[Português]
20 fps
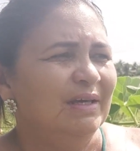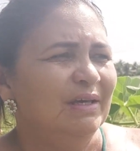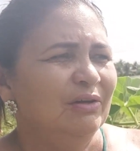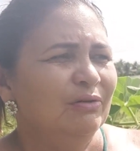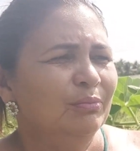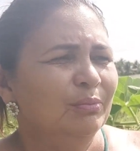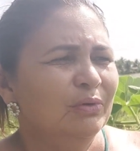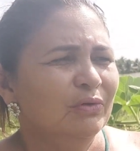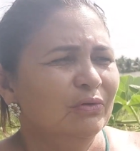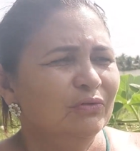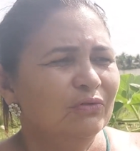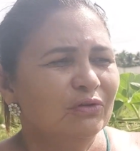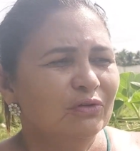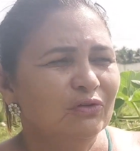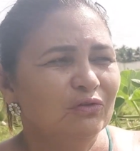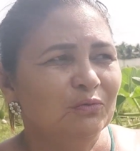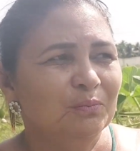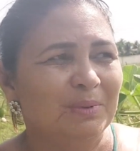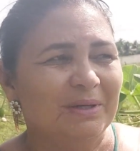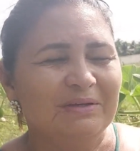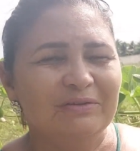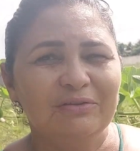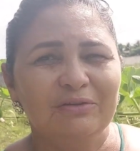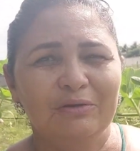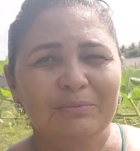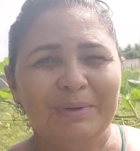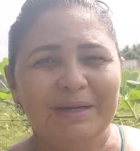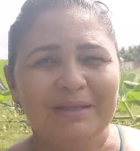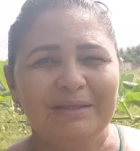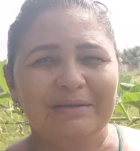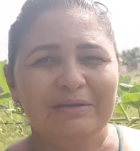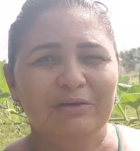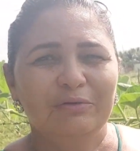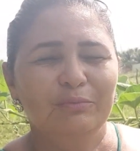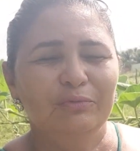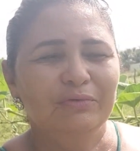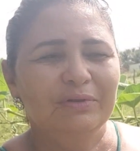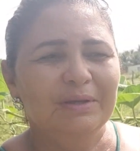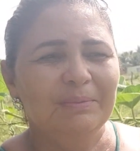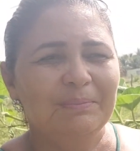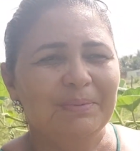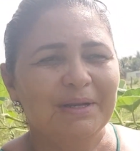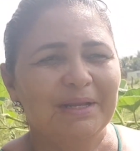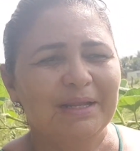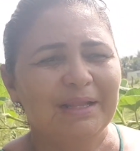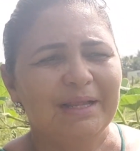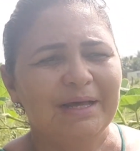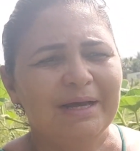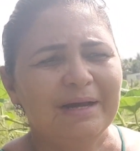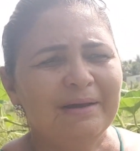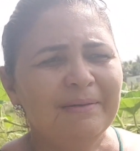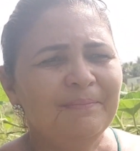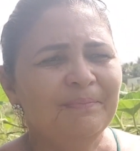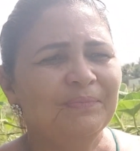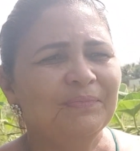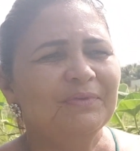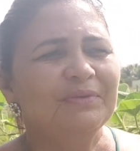E os meus outros pés de tomate que eu mudei para lá,